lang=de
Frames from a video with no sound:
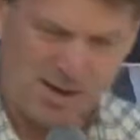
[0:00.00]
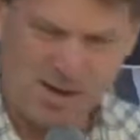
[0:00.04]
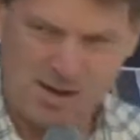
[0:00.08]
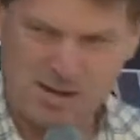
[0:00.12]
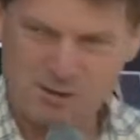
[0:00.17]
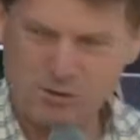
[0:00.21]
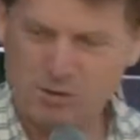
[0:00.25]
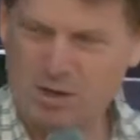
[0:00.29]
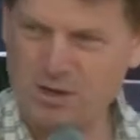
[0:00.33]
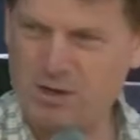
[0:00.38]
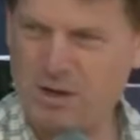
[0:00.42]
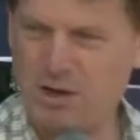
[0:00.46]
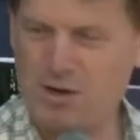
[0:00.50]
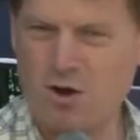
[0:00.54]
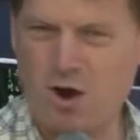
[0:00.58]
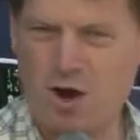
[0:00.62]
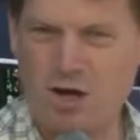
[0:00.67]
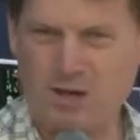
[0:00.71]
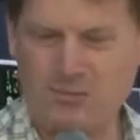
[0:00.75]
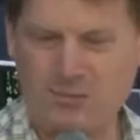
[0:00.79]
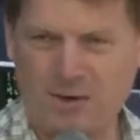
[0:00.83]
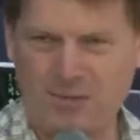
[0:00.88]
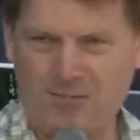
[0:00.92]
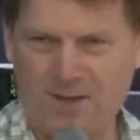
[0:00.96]
Also einer
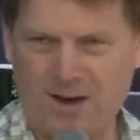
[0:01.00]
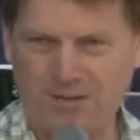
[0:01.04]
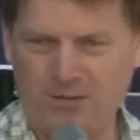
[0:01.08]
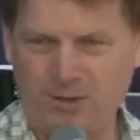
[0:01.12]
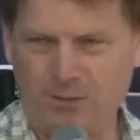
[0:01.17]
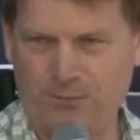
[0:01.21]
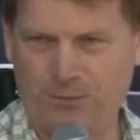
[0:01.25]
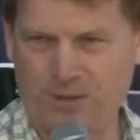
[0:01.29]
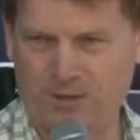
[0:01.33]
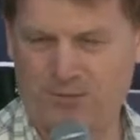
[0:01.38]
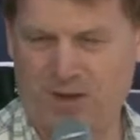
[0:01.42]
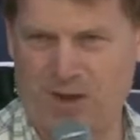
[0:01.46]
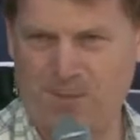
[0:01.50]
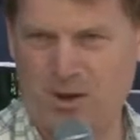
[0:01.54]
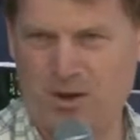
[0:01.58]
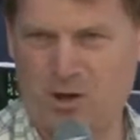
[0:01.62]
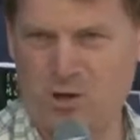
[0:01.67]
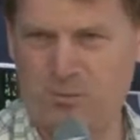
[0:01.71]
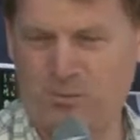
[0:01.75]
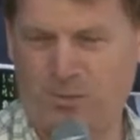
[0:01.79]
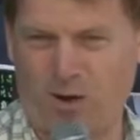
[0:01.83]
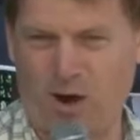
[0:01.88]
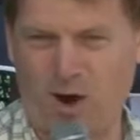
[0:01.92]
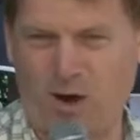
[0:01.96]
neuen Verfassung wird auf einmal
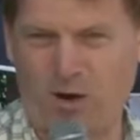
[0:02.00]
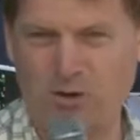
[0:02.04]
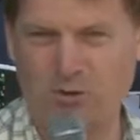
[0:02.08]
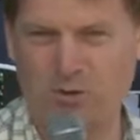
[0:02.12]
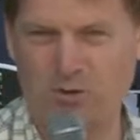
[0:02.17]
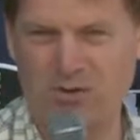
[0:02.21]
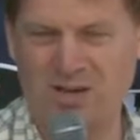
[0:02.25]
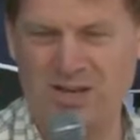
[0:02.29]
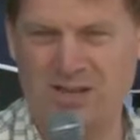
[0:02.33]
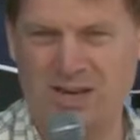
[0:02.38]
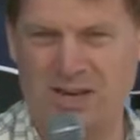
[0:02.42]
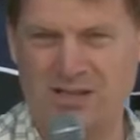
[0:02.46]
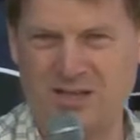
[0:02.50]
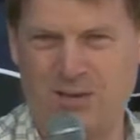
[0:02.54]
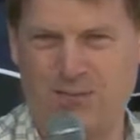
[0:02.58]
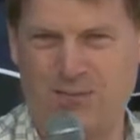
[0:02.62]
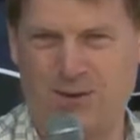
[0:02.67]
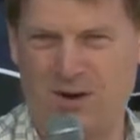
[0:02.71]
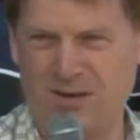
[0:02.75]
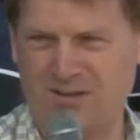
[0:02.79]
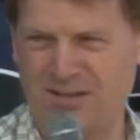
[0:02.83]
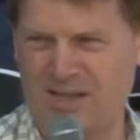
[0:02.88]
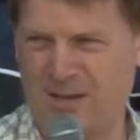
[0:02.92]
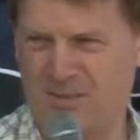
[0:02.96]
gesprochen und nicht einer
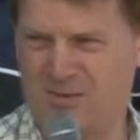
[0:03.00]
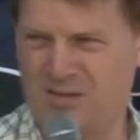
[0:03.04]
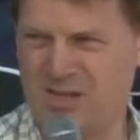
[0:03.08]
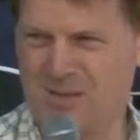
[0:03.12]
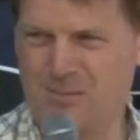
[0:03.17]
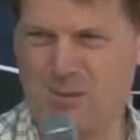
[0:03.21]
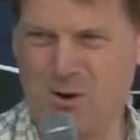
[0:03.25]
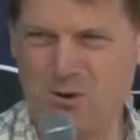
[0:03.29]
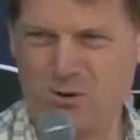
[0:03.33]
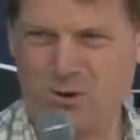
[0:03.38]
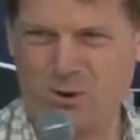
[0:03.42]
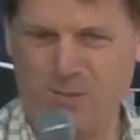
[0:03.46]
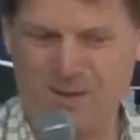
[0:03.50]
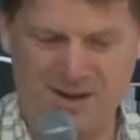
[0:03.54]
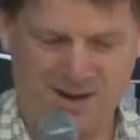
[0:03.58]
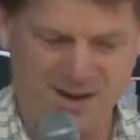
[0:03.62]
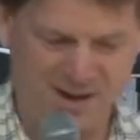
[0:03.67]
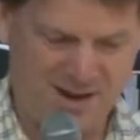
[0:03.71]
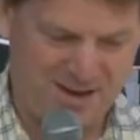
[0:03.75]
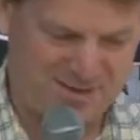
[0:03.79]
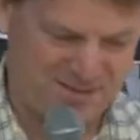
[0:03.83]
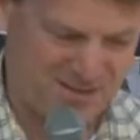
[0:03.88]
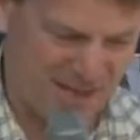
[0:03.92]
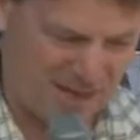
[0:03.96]
Volksabstimmung über
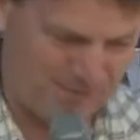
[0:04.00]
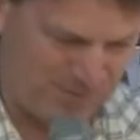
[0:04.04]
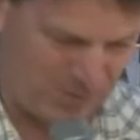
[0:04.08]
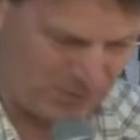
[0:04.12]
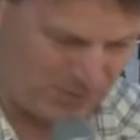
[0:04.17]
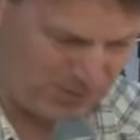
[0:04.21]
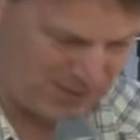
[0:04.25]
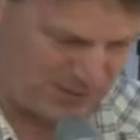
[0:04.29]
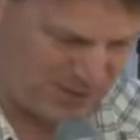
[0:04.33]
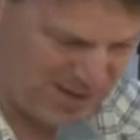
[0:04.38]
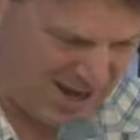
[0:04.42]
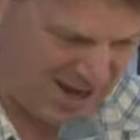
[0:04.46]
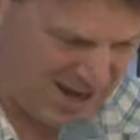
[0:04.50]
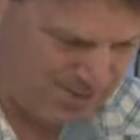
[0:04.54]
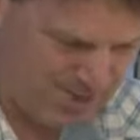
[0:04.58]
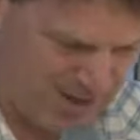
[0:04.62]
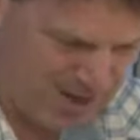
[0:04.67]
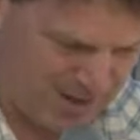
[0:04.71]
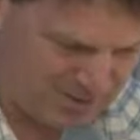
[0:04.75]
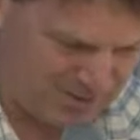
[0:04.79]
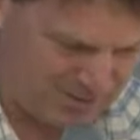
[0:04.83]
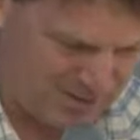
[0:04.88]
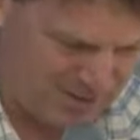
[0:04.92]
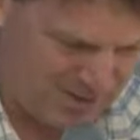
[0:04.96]
ESM und
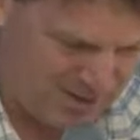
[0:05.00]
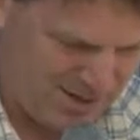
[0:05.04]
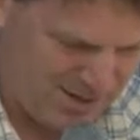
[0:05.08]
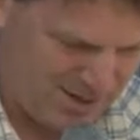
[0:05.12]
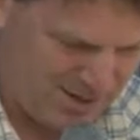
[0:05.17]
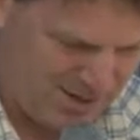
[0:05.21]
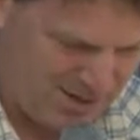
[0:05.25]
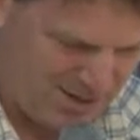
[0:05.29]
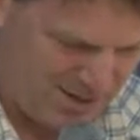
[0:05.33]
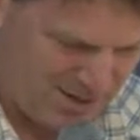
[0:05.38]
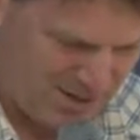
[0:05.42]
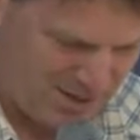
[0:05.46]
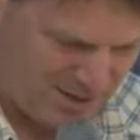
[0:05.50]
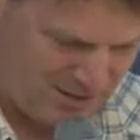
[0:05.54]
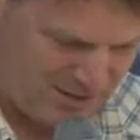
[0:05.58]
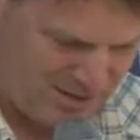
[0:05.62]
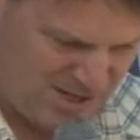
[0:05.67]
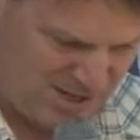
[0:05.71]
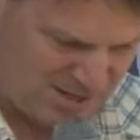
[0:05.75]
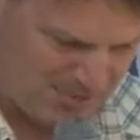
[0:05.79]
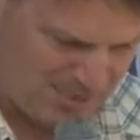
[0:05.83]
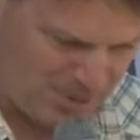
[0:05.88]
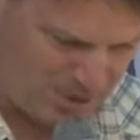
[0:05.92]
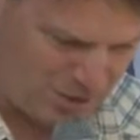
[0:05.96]
Fiskalpakt.
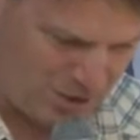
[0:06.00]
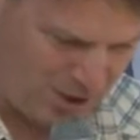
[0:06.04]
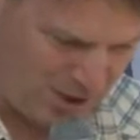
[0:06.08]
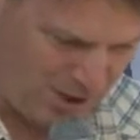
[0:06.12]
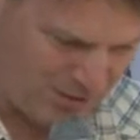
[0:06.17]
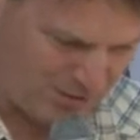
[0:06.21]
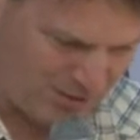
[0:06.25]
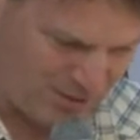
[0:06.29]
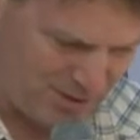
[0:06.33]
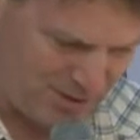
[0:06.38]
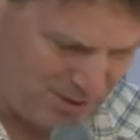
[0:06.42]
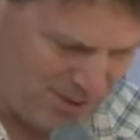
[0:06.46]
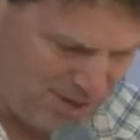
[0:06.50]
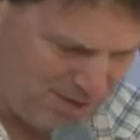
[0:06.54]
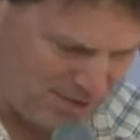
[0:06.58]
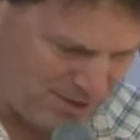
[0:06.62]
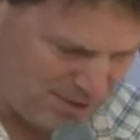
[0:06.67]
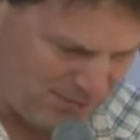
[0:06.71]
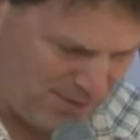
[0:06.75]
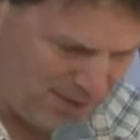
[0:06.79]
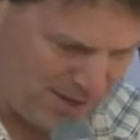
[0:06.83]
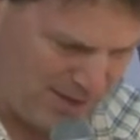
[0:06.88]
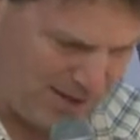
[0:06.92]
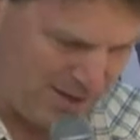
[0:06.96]
Dies bedeutet
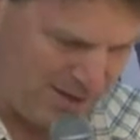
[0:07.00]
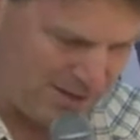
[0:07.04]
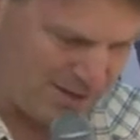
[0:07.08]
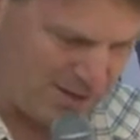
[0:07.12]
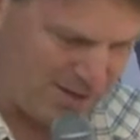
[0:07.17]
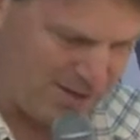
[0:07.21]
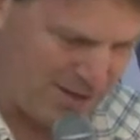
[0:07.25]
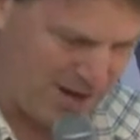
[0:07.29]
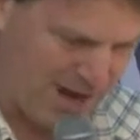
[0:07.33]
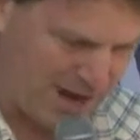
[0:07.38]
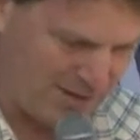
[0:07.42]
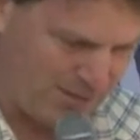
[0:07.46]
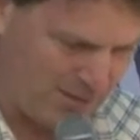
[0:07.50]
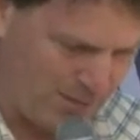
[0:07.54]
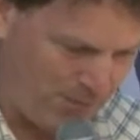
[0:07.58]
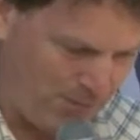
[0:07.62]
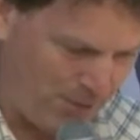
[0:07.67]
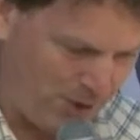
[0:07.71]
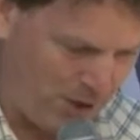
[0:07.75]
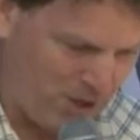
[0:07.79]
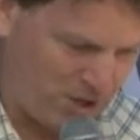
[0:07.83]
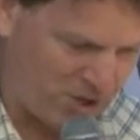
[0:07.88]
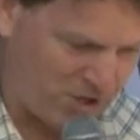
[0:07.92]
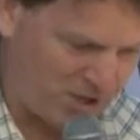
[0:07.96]
nicht zwingend eine
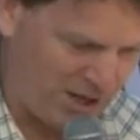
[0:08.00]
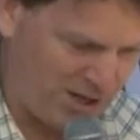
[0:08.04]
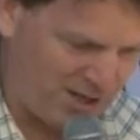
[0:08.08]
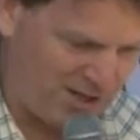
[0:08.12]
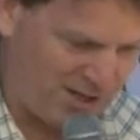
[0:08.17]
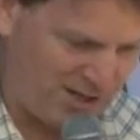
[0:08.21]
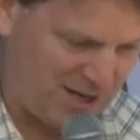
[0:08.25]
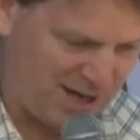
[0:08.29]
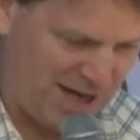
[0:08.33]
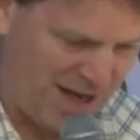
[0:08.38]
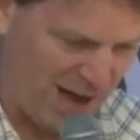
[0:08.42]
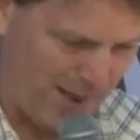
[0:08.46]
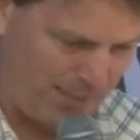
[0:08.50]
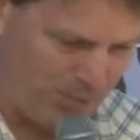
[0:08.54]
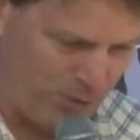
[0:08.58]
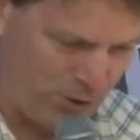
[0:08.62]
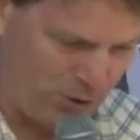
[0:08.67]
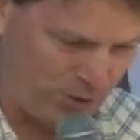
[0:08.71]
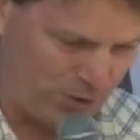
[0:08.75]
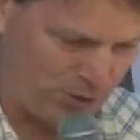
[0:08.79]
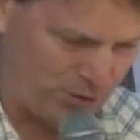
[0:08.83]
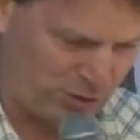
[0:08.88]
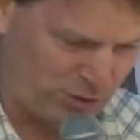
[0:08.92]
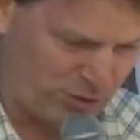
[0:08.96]
vollständige
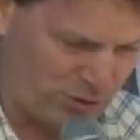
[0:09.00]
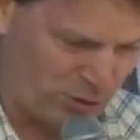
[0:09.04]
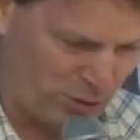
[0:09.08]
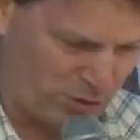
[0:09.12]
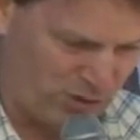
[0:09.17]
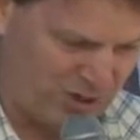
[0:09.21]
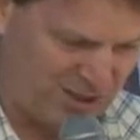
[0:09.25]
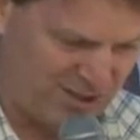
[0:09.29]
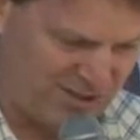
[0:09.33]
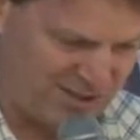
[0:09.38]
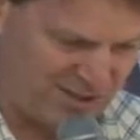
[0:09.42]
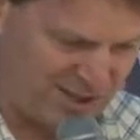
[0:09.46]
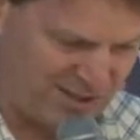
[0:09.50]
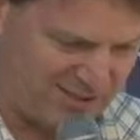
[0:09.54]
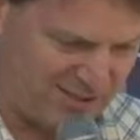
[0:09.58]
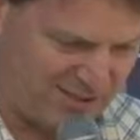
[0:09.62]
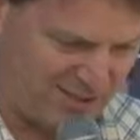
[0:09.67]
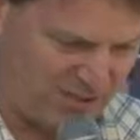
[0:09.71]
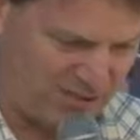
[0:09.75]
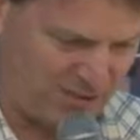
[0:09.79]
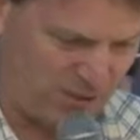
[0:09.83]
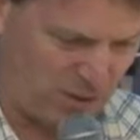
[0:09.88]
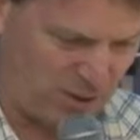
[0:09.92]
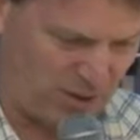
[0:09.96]
Ablösung des
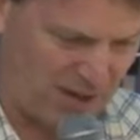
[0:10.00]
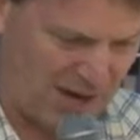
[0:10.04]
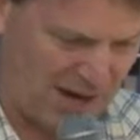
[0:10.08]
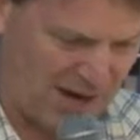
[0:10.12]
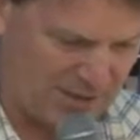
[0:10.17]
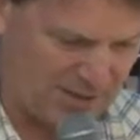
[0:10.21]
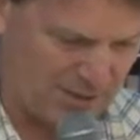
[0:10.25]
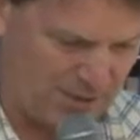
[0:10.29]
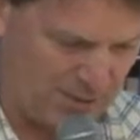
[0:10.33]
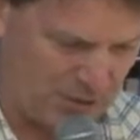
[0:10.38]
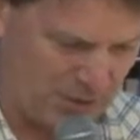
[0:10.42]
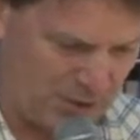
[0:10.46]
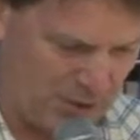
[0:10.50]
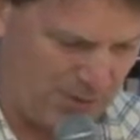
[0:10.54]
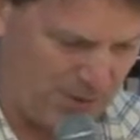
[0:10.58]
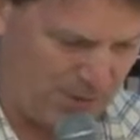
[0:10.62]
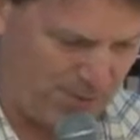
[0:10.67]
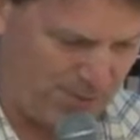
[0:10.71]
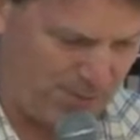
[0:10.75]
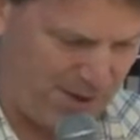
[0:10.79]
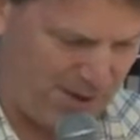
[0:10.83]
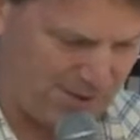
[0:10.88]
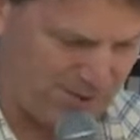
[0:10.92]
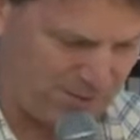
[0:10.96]
Grundgesetzes durch eine neue
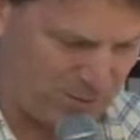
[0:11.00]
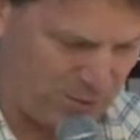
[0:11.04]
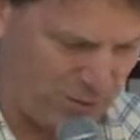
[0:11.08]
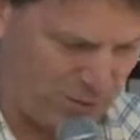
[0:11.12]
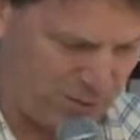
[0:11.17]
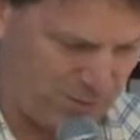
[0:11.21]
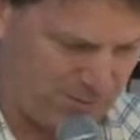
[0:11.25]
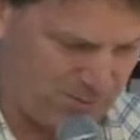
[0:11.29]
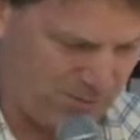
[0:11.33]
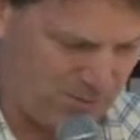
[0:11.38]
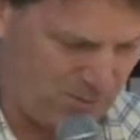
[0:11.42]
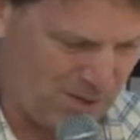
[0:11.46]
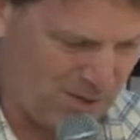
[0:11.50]
Verfassung,